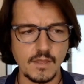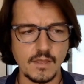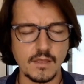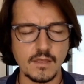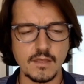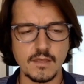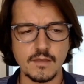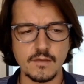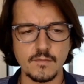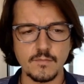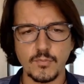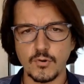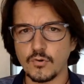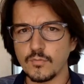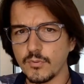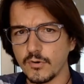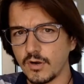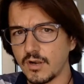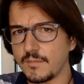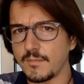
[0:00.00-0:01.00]
eh, por
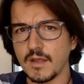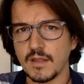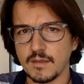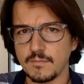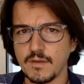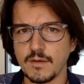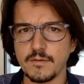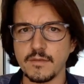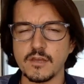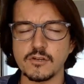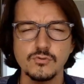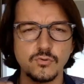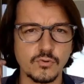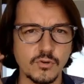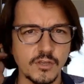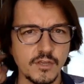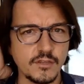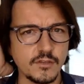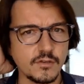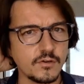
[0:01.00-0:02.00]
un problema que me había
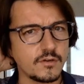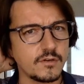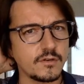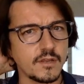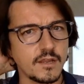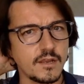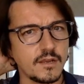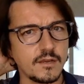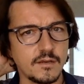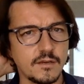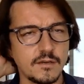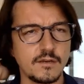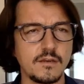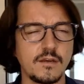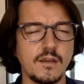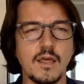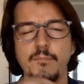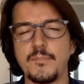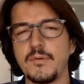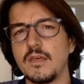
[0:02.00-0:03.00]
surgido en,
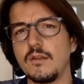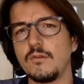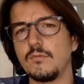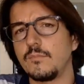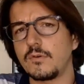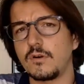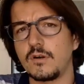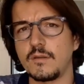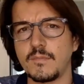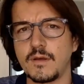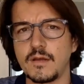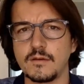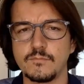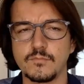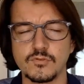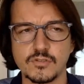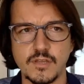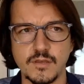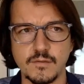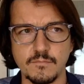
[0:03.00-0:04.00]
la piel, un problema
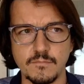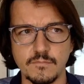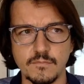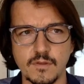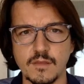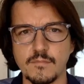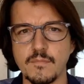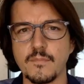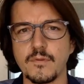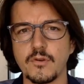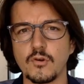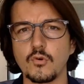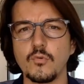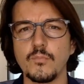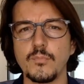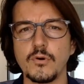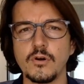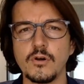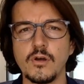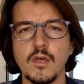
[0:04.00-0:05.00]
pues, que, me
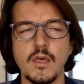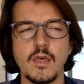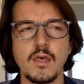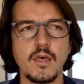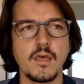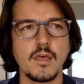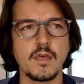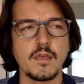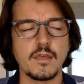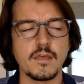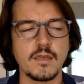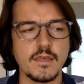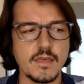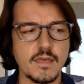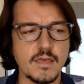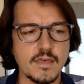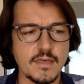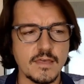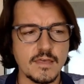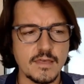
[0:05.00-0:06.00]
preocupó.
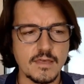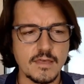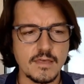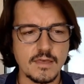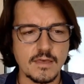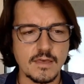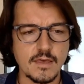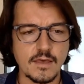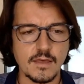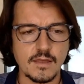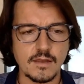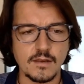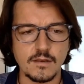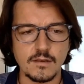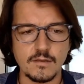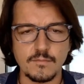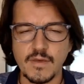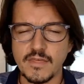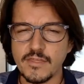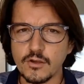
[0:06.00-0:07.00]
Y
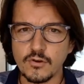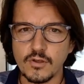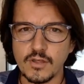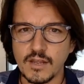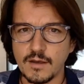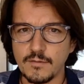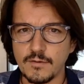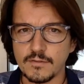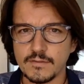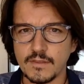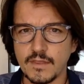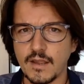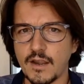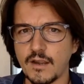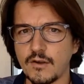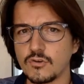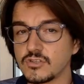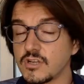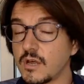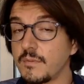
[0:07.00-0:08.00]
el médico de
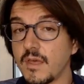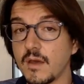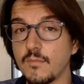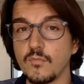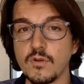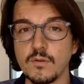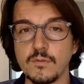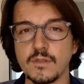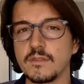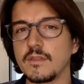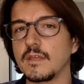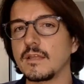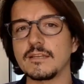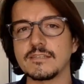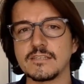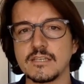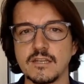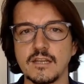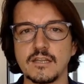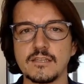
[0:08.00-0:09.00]
cabecera no sabía muy bien de qué
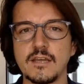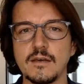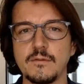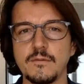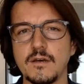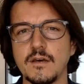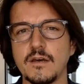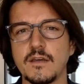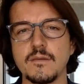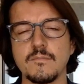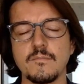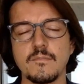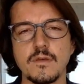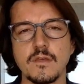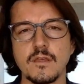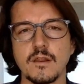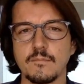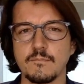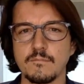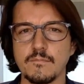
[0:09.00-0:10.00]
se trataba y
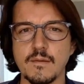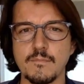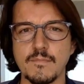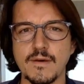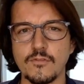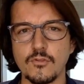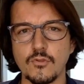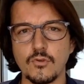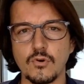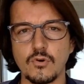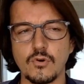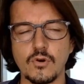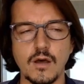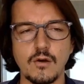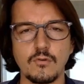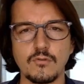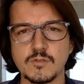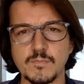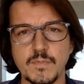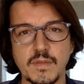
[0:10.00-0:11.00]
me, mandó
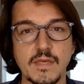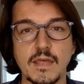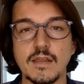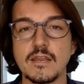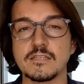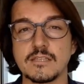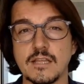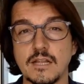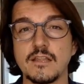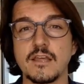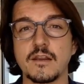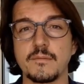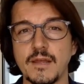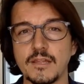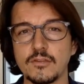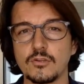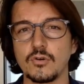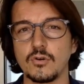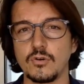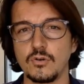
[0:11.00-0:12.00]
a un especialista, al
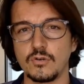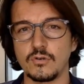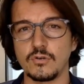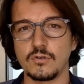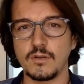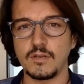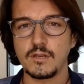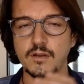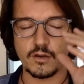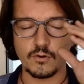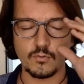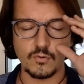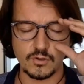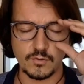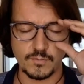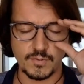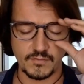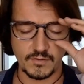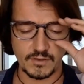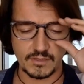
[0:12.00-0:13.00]
dermatólogo.
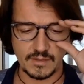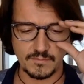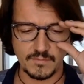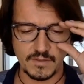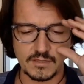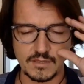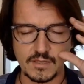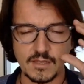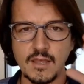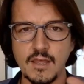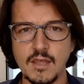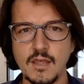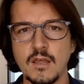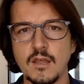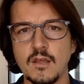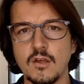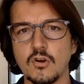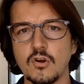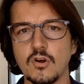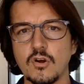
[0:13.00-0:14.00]
Recuerdo perfectamente
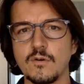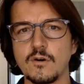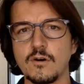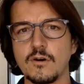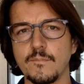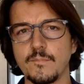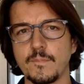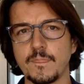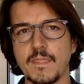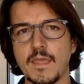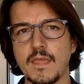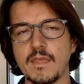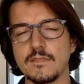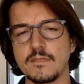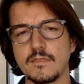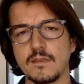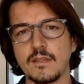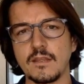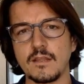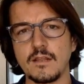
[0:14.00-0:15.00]
cómo
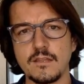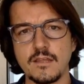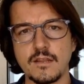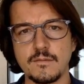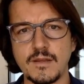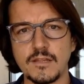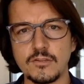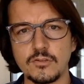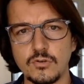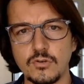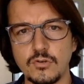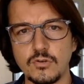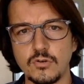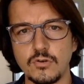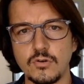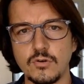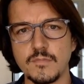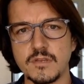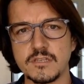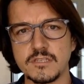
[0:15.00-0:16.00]
entré en el
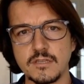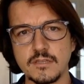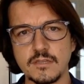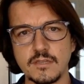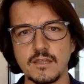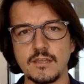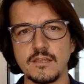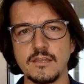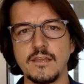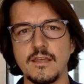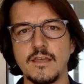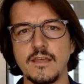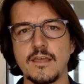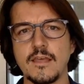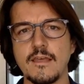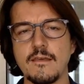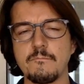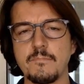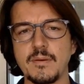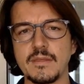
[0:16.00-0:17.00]
dermatólogo, me senté,
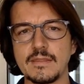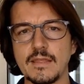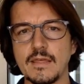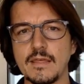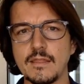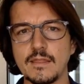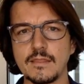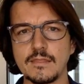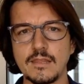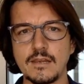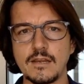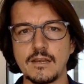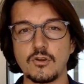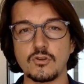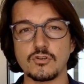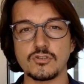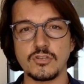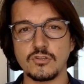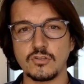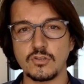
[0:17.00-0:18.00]
empecé a decirle
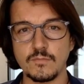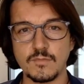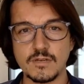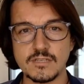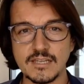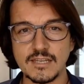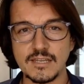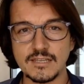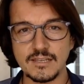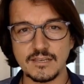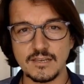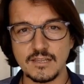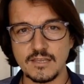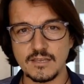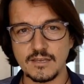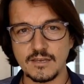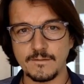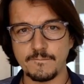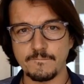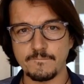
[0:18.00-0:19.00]
los síntomas que
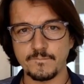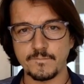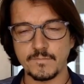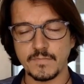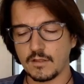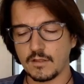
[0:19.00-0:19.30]
tenía